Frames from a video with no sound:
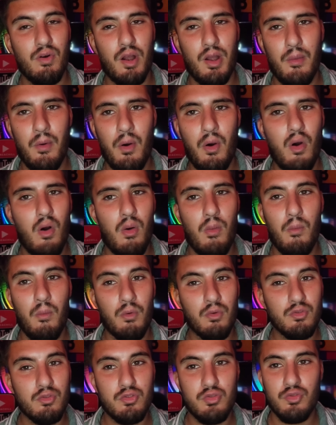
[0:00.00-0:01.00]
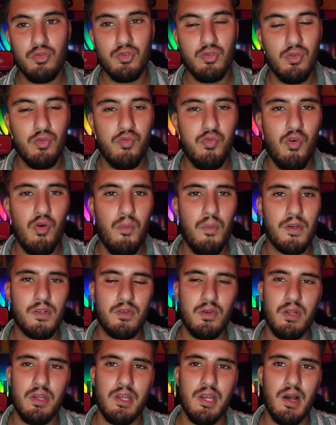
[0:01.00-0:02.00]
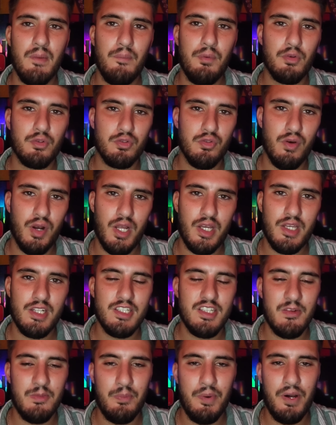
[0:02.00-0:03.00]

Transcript: vraiment un mensonge de fou, parce que les gars, pour ceux voilà, qui ne savent